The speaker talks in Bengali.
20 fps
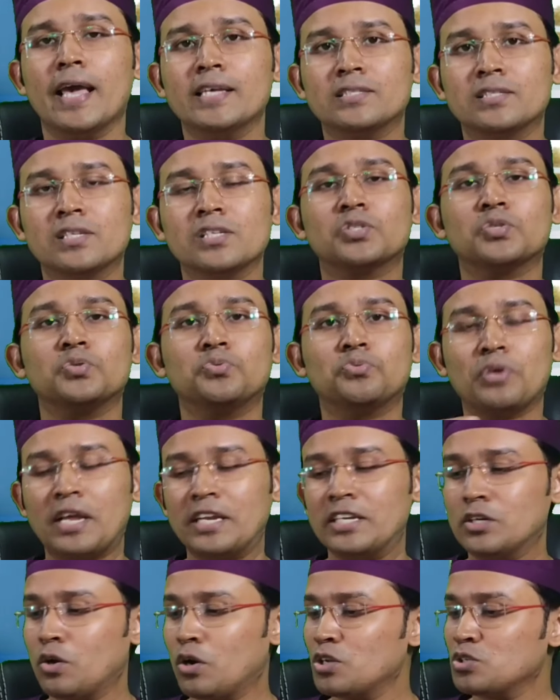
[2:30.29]
এই সিস্ট
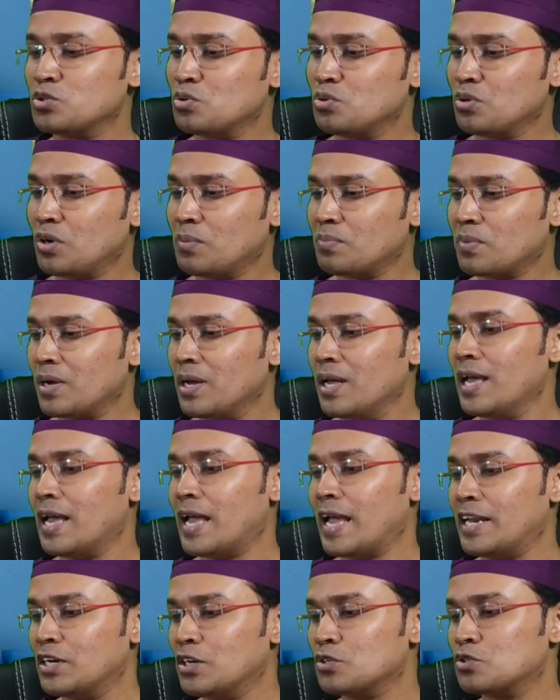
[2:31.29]
ড্রেন করার জন্য আমরা
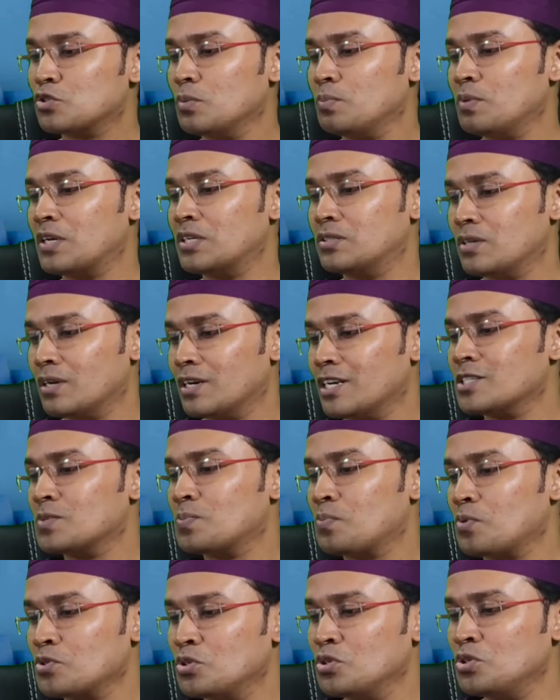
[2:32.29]
এন্ডোস্কোপিক ড্রেনেজ
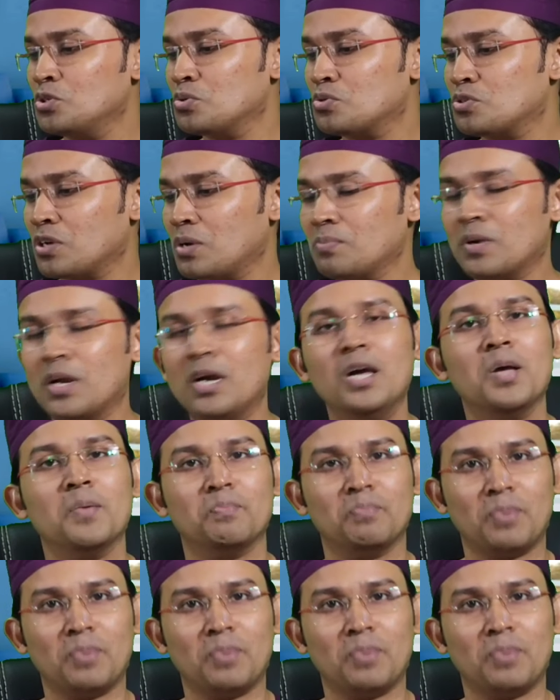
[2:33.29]
প্রসিডিউরটা আমরা